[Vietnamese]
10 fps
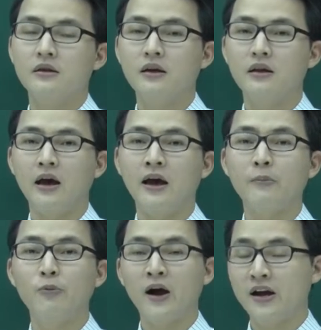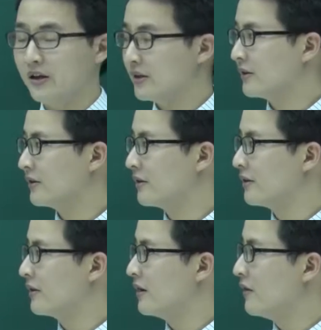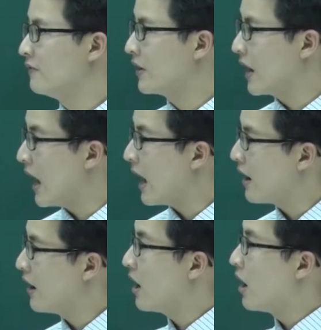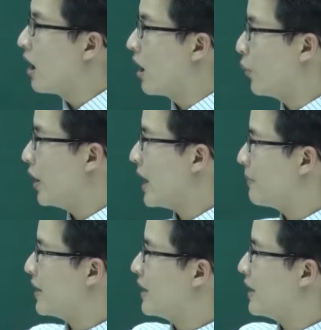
nhân e mũ hai x. Phương án A, họ nguyên hàm